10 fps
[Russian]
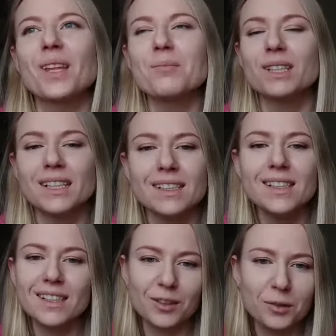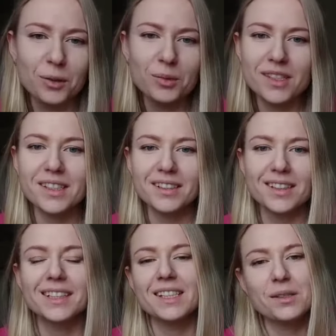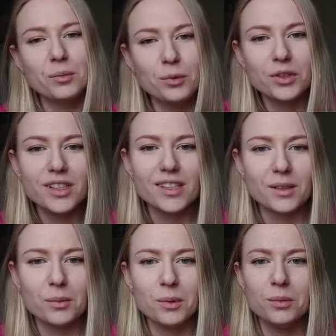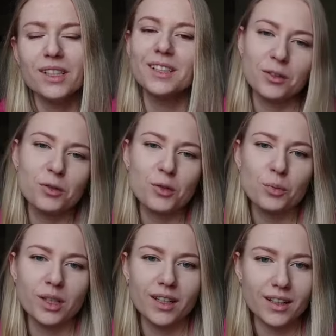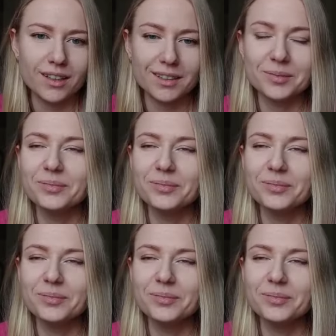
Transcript: подходить, знакомиться, как-то заботиться обо мне. Это очень приятно